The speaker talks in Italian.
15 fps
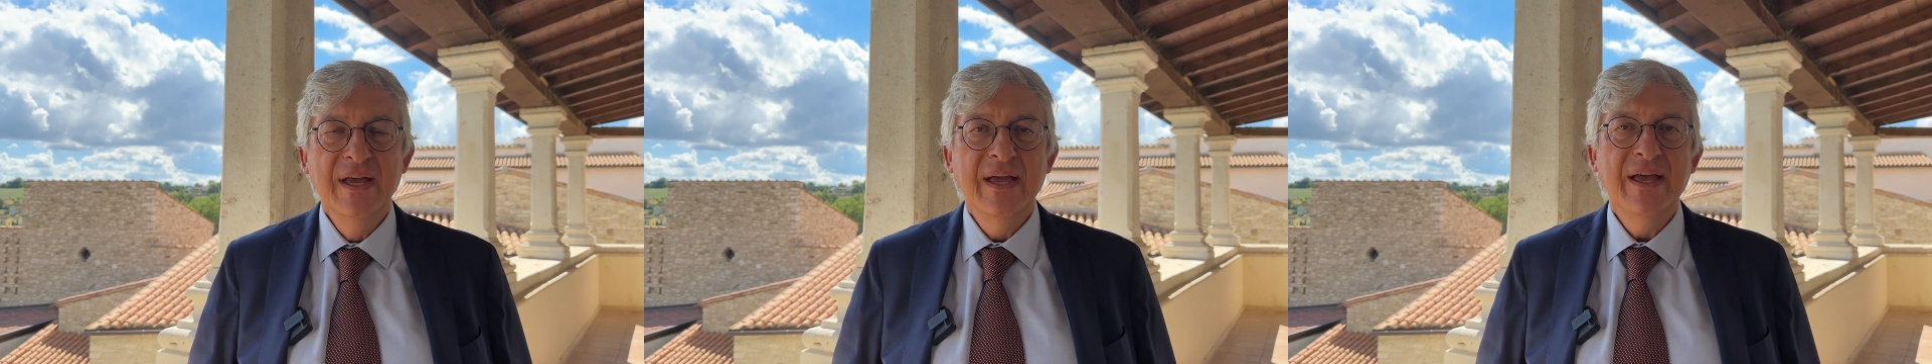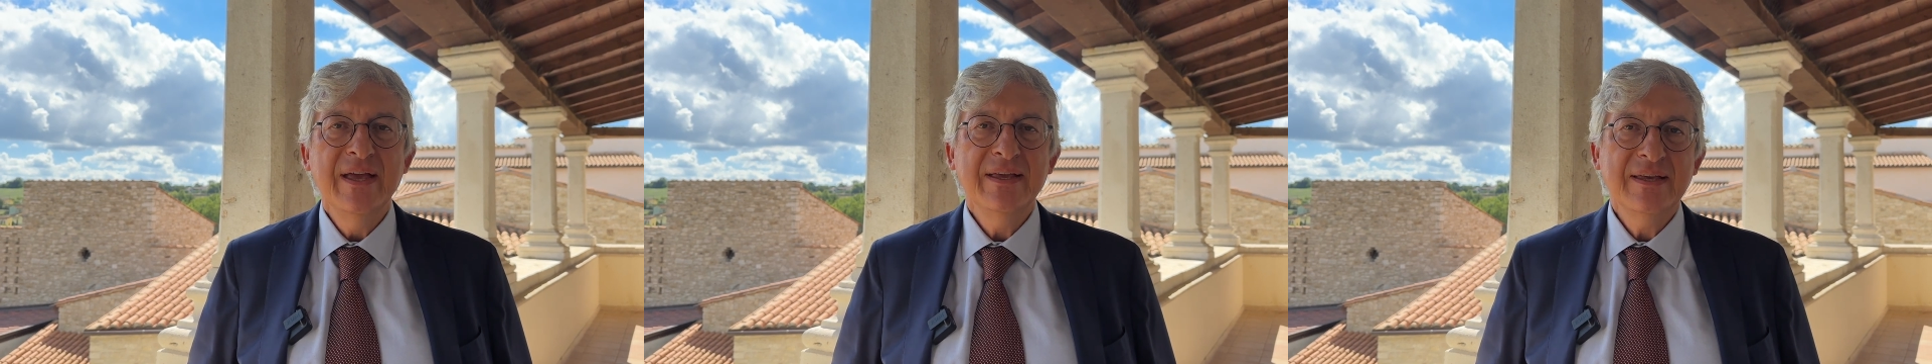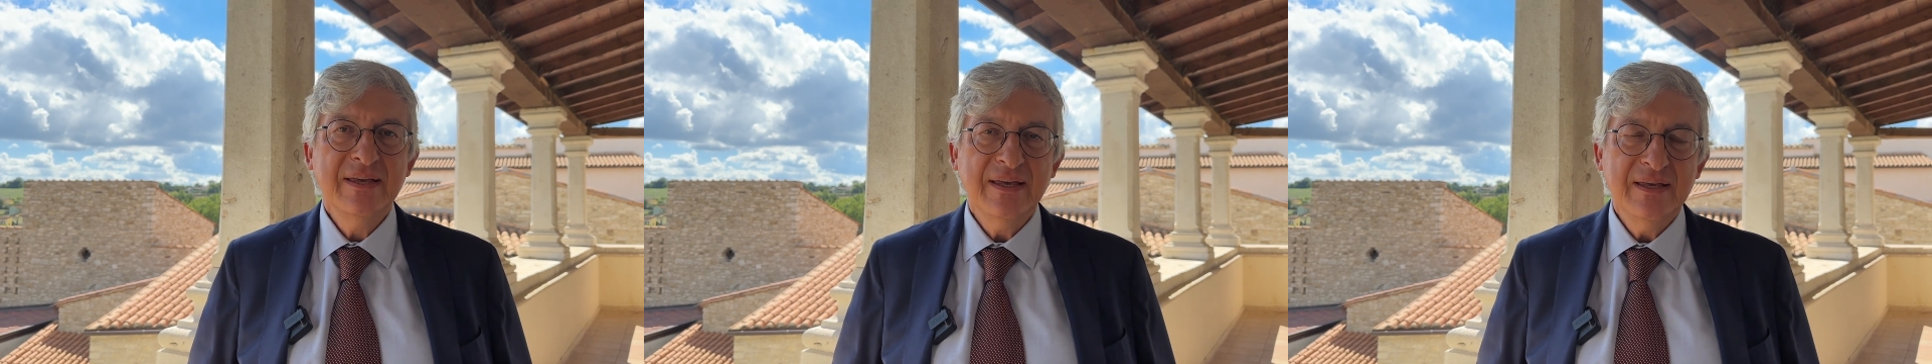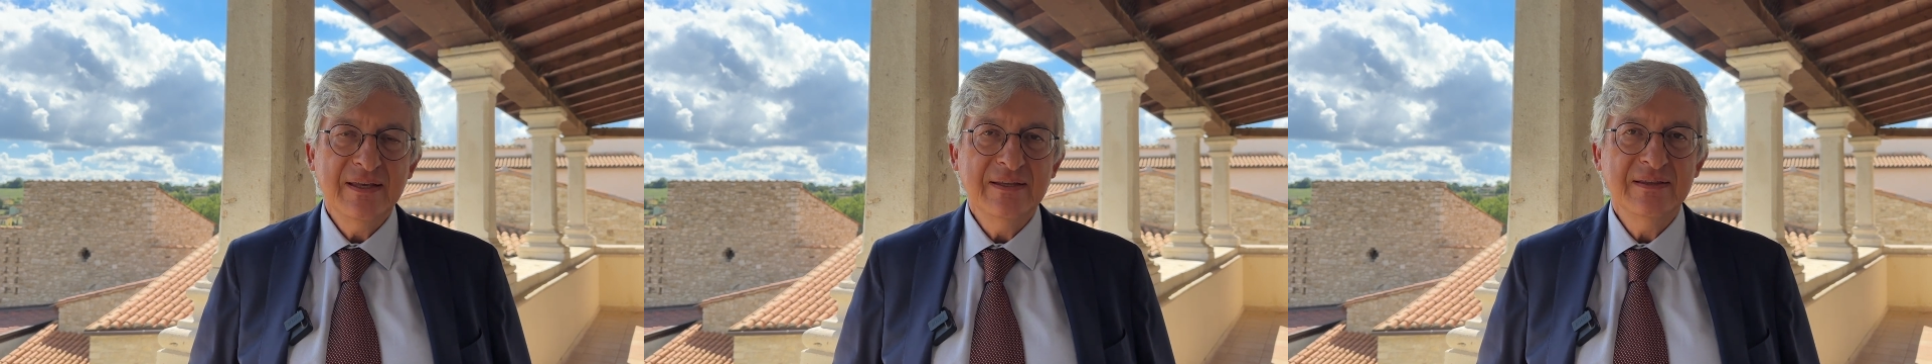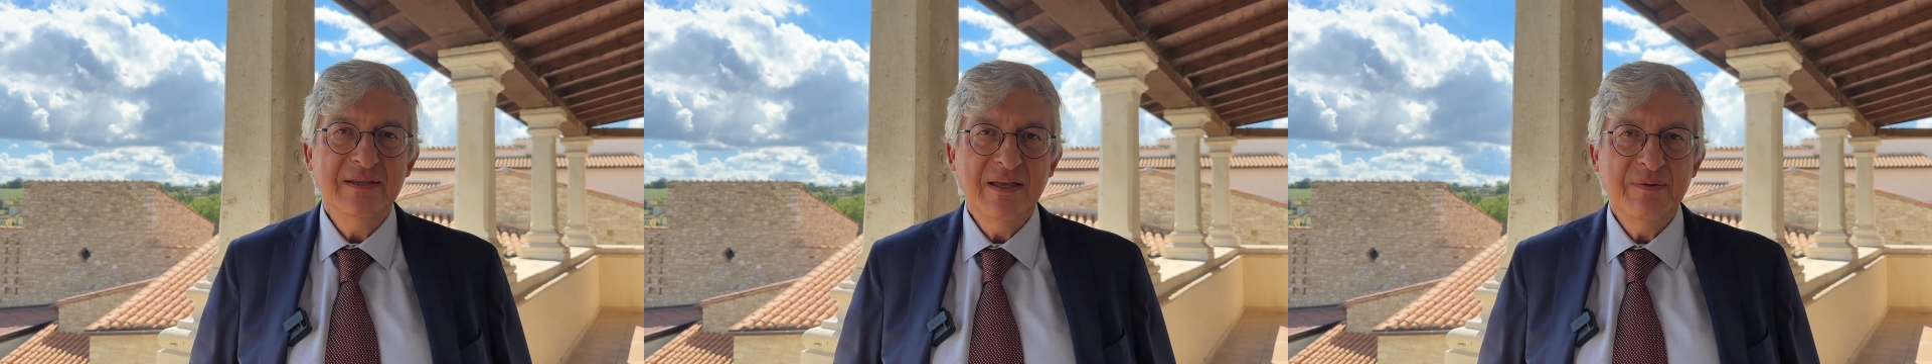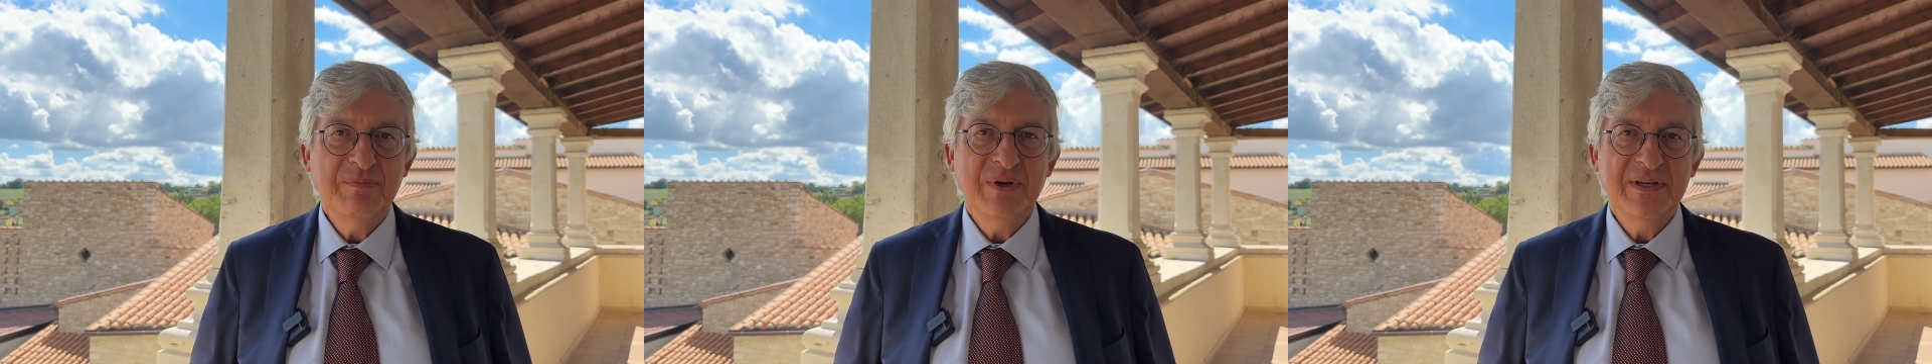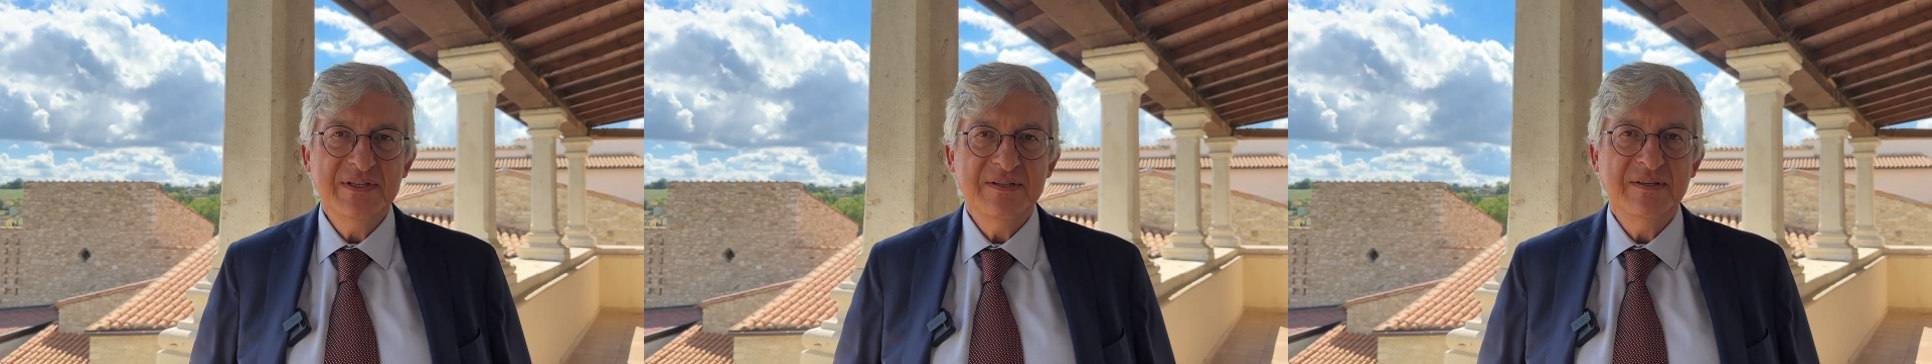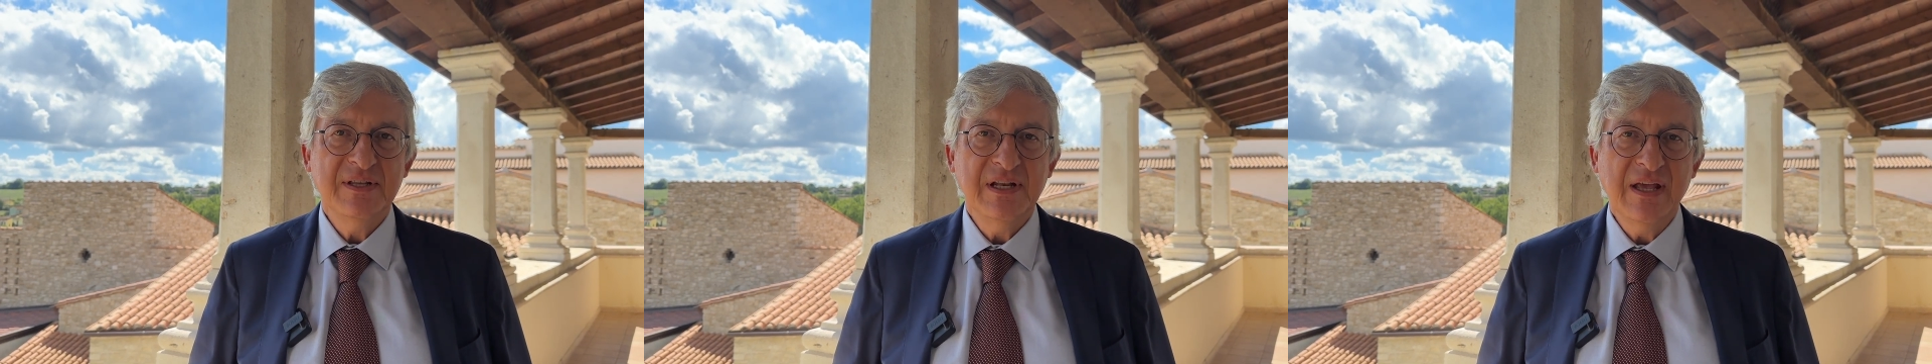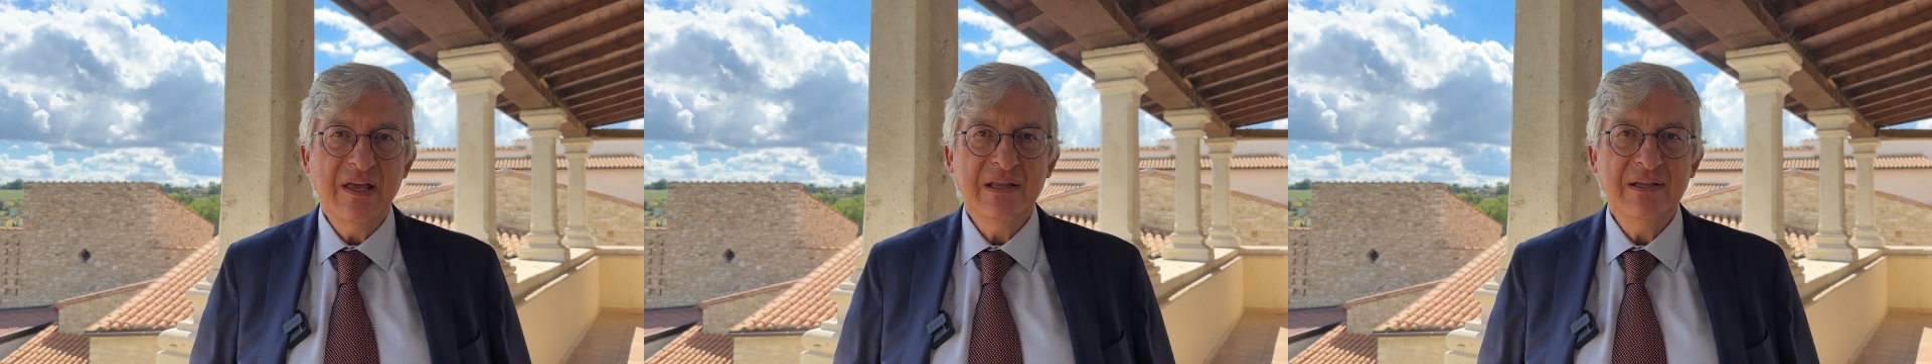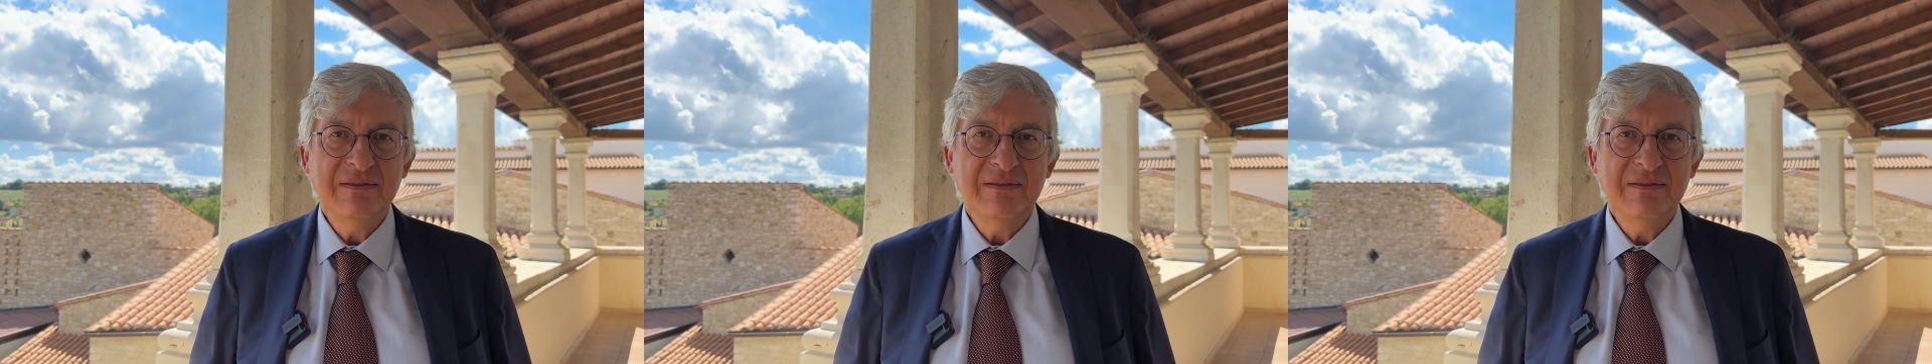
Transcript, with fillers: e che nei paesi delle aree